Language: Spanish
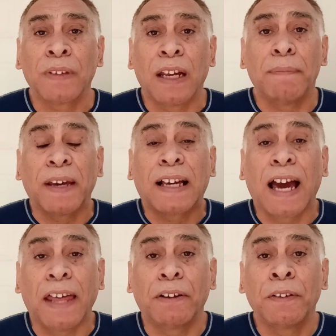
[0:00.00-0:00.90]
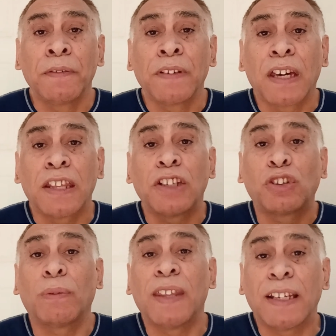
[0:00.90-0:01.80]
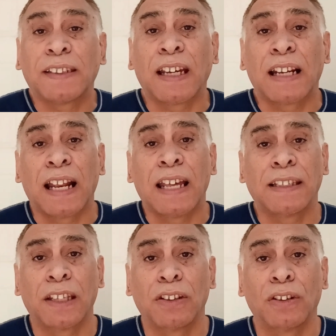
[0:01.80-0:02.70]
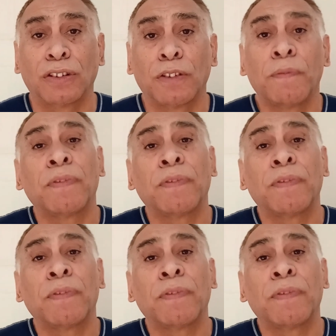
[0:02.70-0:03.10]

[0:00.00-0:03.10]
El pecado es desobedecer la ley de Dios.